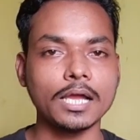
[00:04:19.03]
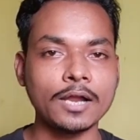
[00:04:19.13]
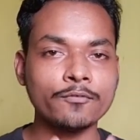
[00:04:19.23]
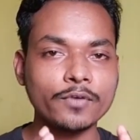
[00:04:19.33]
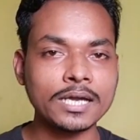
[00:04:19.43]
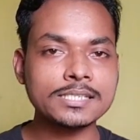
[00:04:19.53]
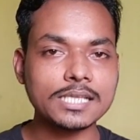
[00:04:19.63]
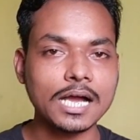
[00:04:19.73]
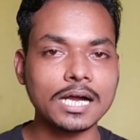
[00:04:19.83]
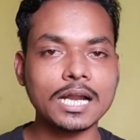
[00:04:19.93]
एंड फ्रेंड्स
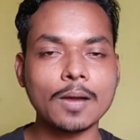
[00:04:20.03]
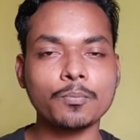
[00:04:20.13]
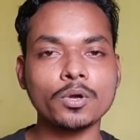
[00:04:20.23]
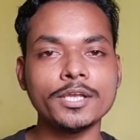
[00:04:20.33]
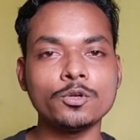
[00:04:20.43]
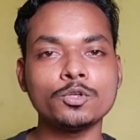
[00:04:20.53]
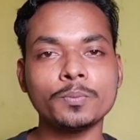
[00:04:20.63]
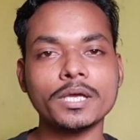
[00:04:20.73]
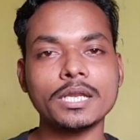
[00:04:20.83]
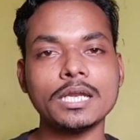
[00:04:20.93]
अगर आपको
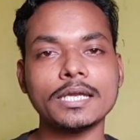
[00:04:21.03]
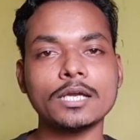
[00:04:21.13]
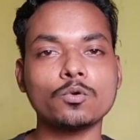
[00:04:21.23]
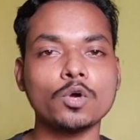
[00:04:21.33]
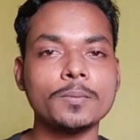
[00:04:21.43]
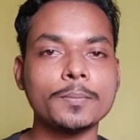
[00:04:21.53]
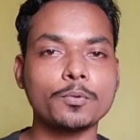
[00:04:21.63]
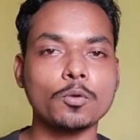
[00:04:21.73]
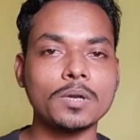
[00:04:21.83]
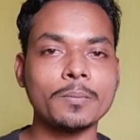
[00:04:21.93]
यूट्यूब के रिलेटेड कोई भी
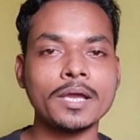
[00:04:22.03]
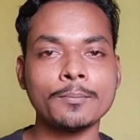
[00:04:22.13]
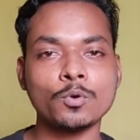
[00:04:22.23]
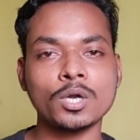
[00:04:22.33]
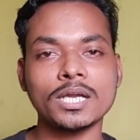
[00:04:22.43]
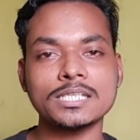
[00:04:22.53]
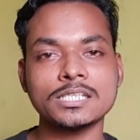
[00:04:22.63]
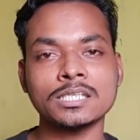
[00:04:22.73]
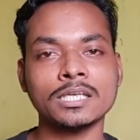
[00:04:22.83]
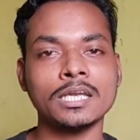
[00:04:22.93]
प्रॉब्लम है
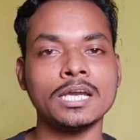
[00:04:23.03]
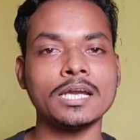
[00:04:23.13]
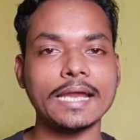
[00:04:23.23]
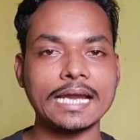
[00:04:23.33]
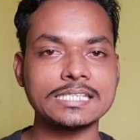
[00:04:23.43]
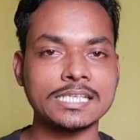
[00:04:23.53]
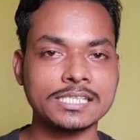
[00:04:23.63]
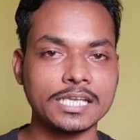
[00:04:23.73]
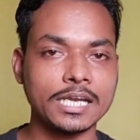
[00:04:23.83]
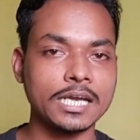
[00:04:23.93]
मोनेटाइजेशन के रिलेटेड
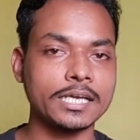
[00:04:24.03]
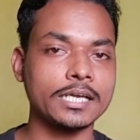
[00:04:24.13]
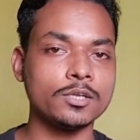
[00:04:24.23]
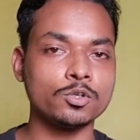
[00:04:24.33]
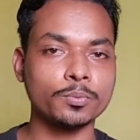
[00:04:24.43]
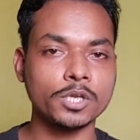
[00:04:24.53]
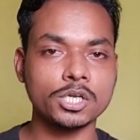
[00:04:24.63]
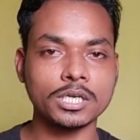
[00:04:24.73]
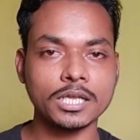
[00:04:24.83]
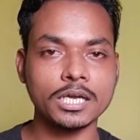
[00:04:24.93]
एडसेंस के रिलेटेड यूट्यूब
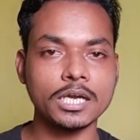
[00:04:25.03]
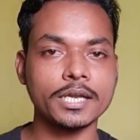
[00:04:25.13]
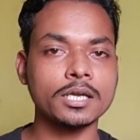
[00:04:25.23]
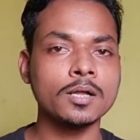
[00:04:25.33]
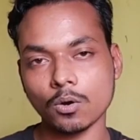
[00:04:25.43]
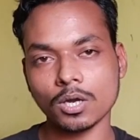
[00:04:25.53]
क्रिएटर के रिलेटेड